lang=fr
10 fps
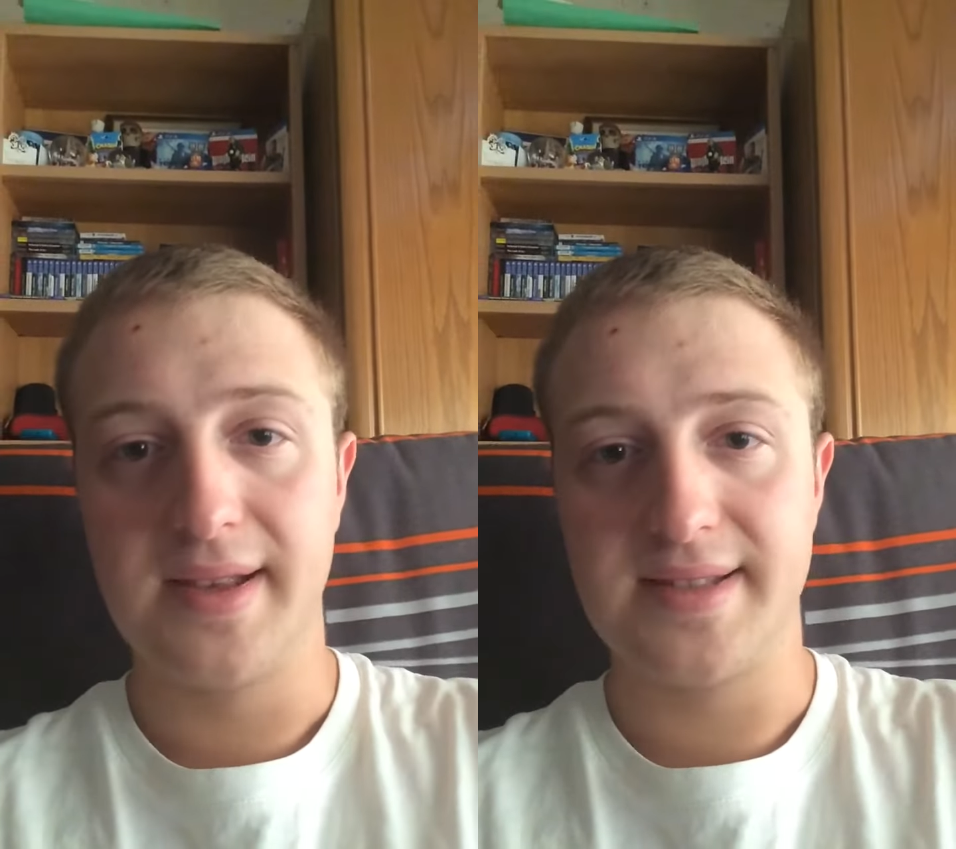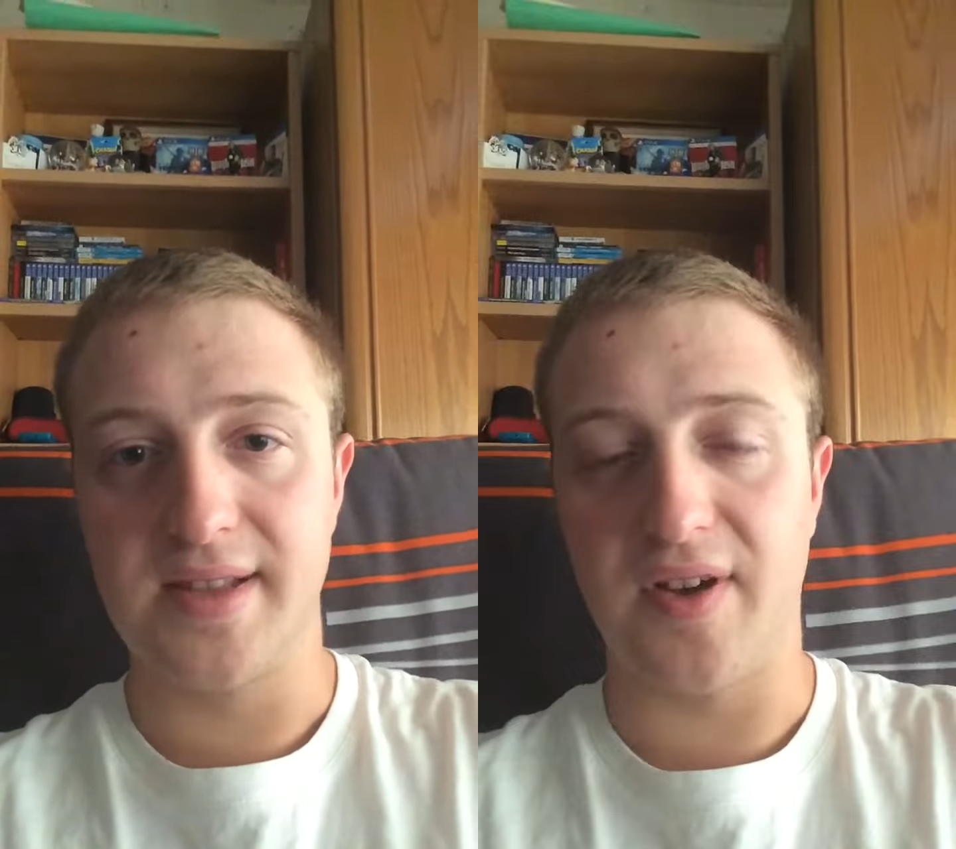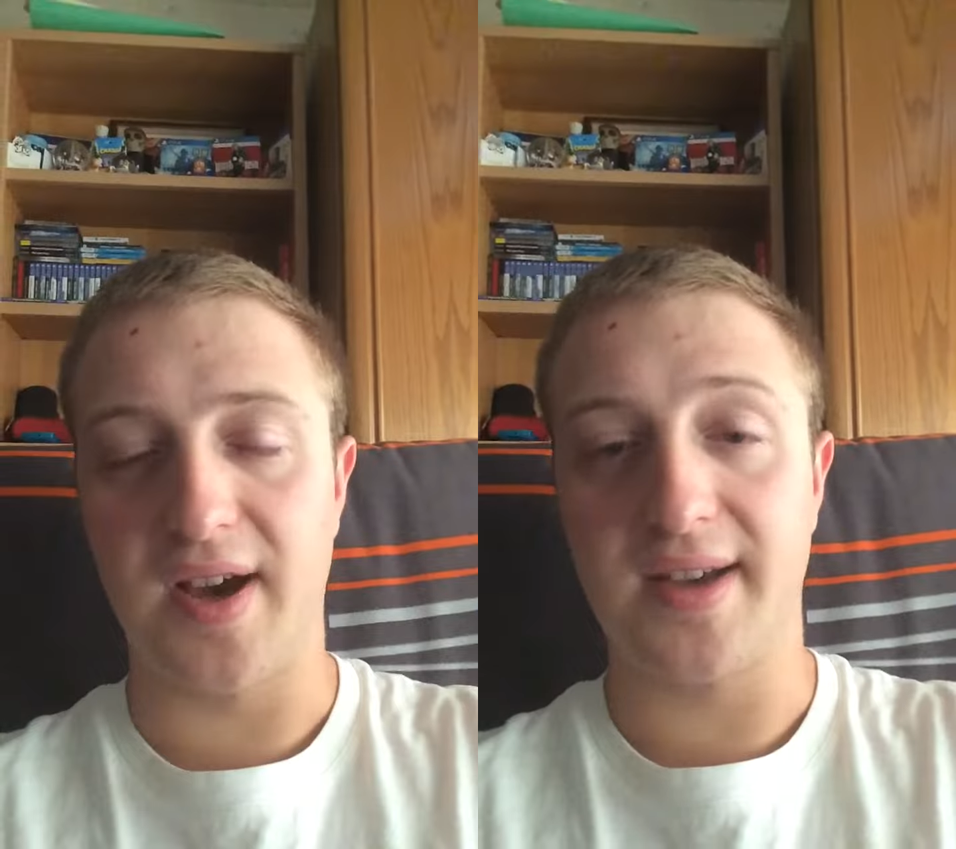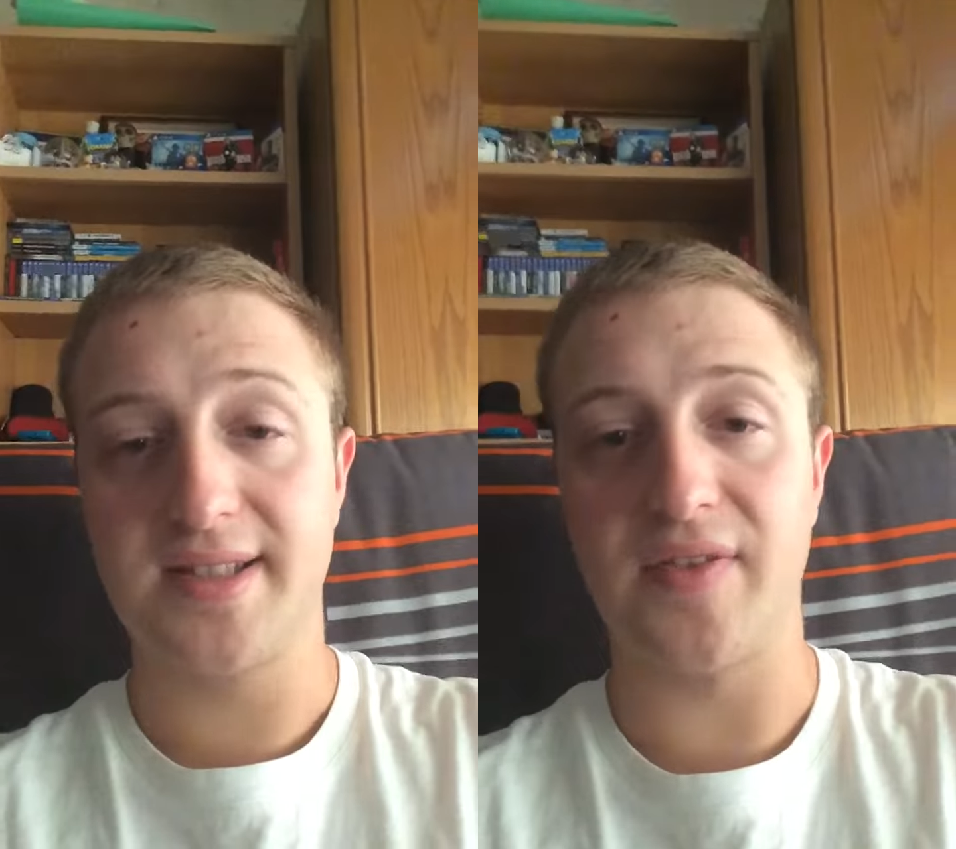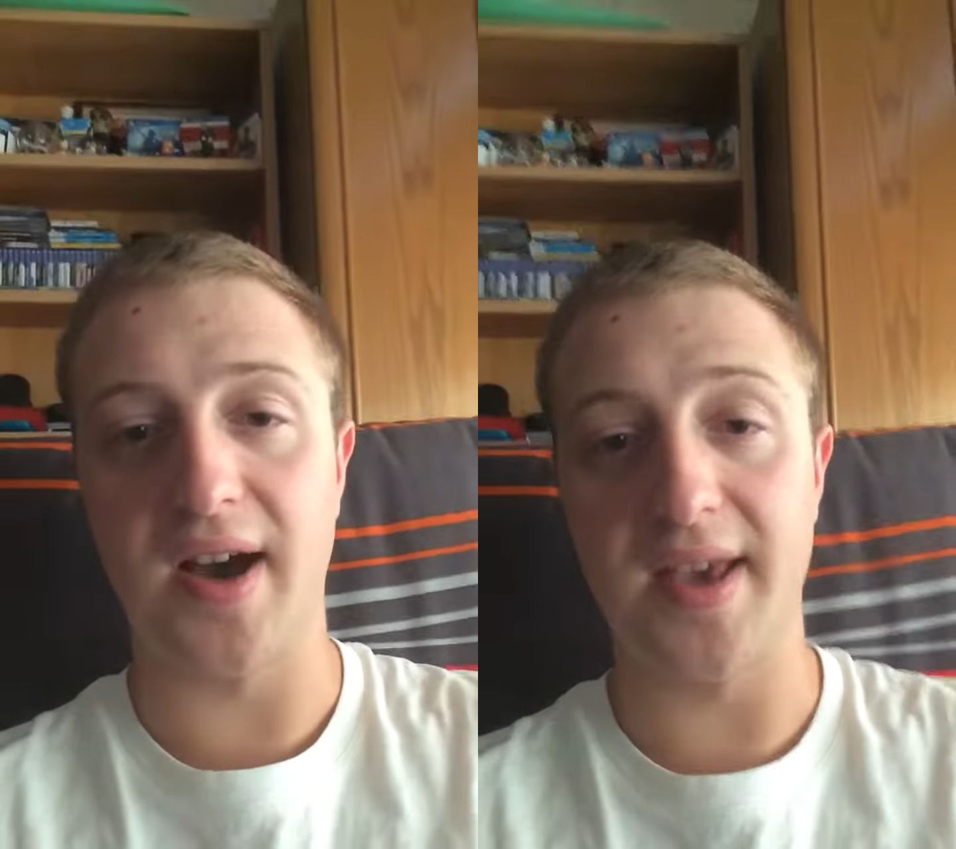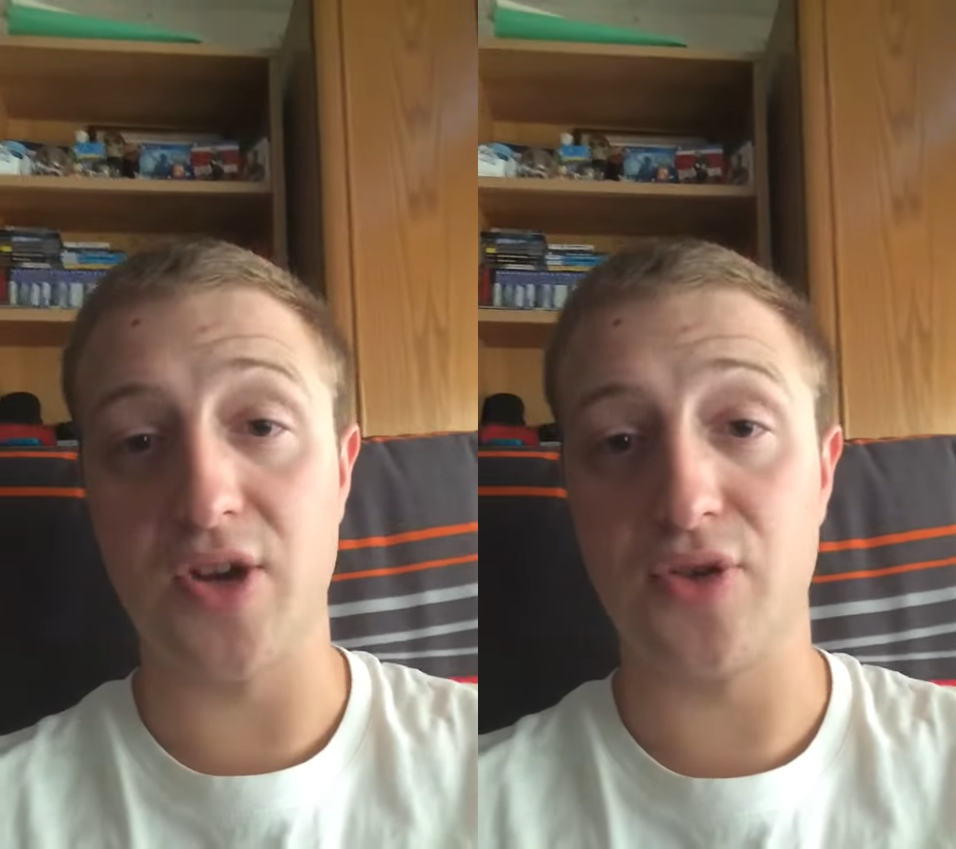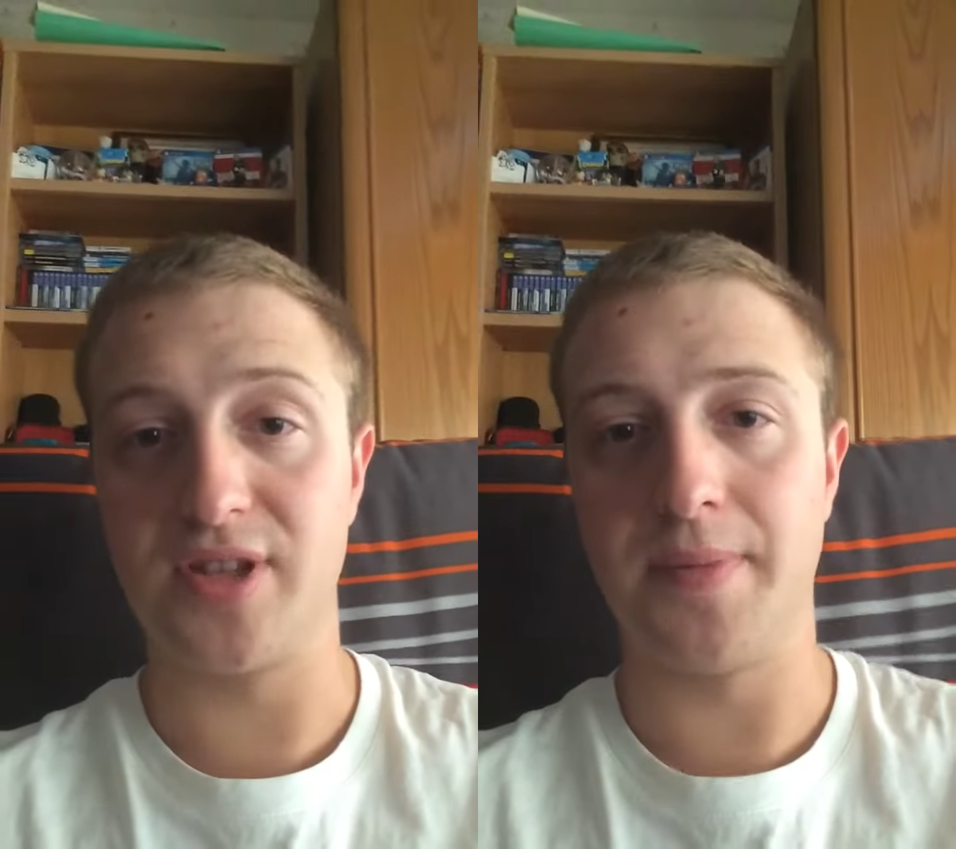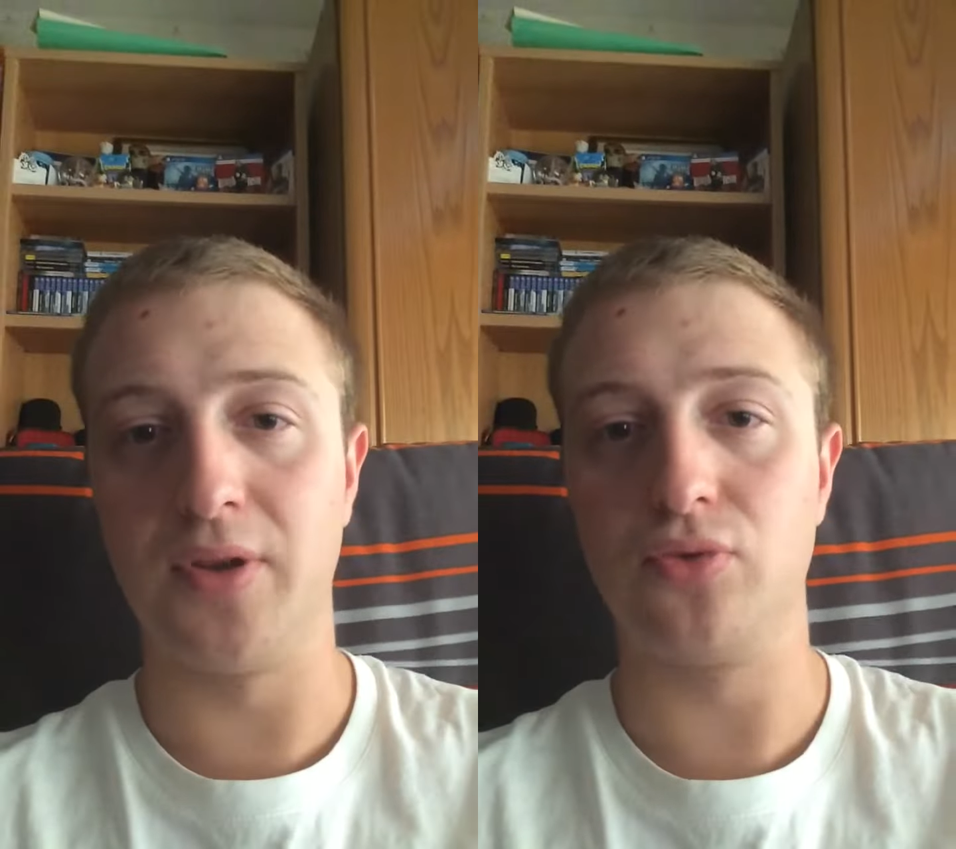ça, fera, ça fera rien. Je
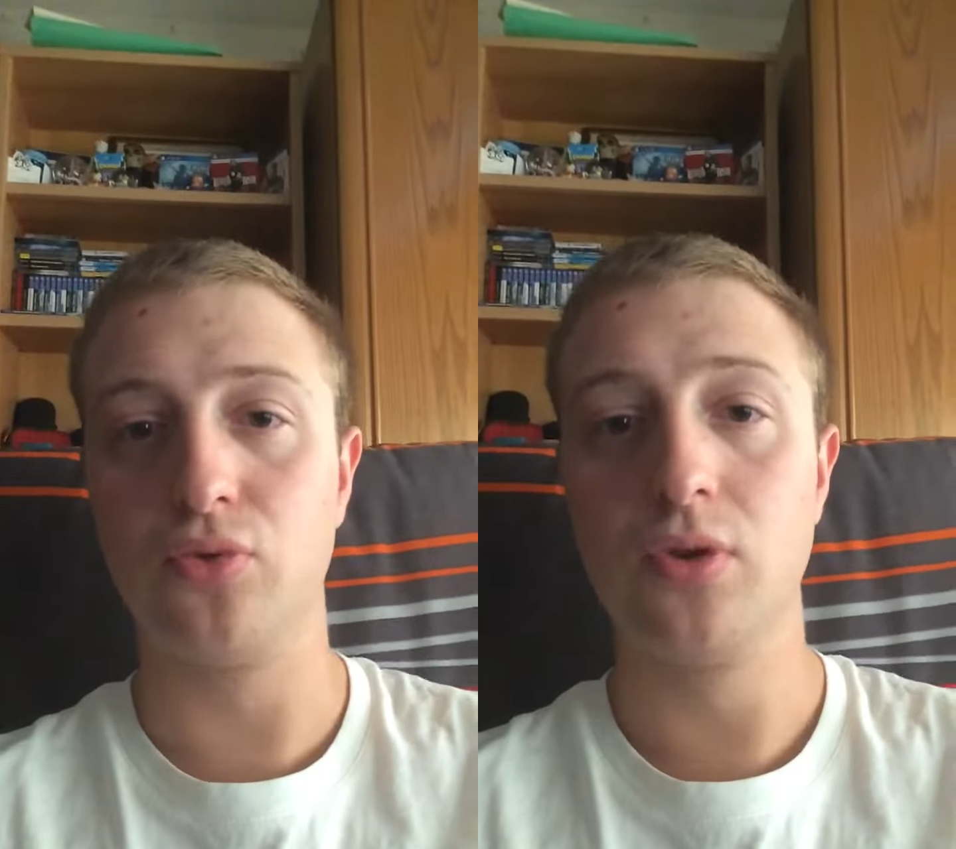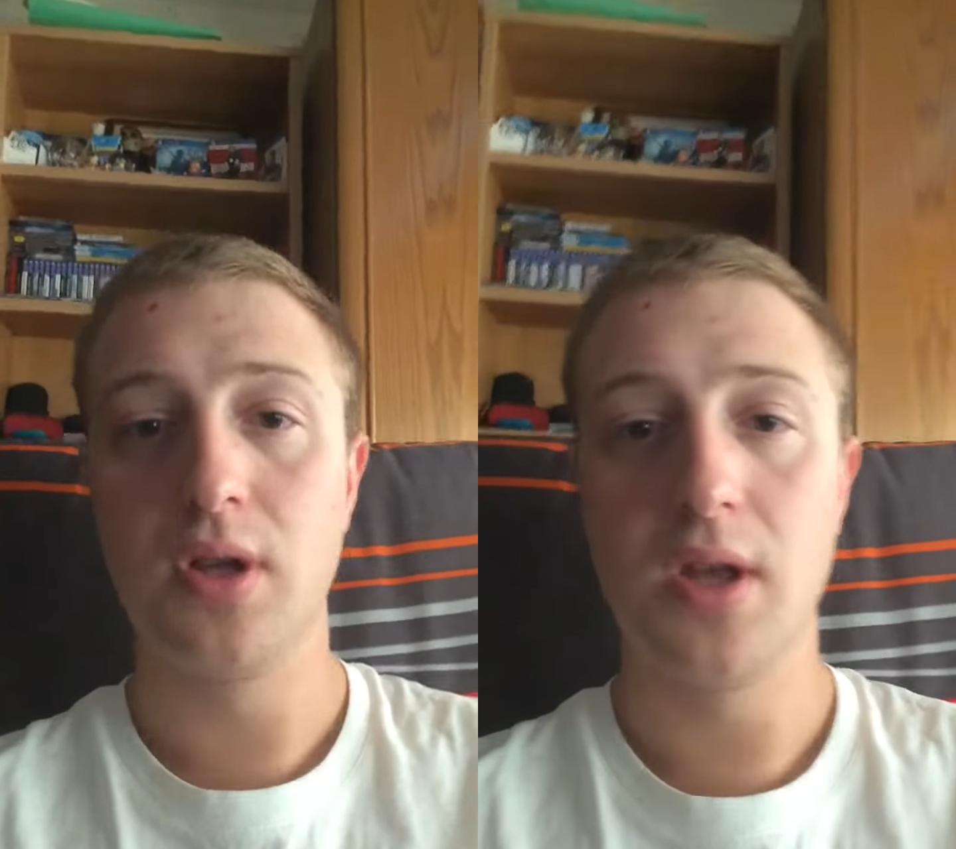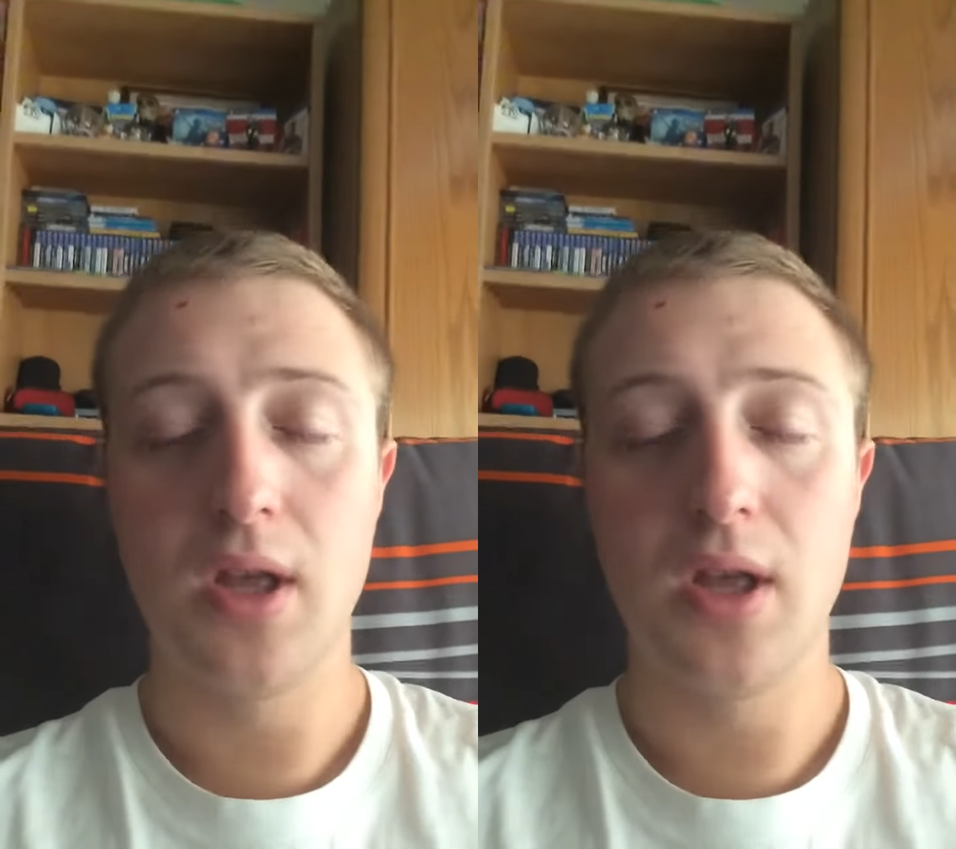sais pas du tout.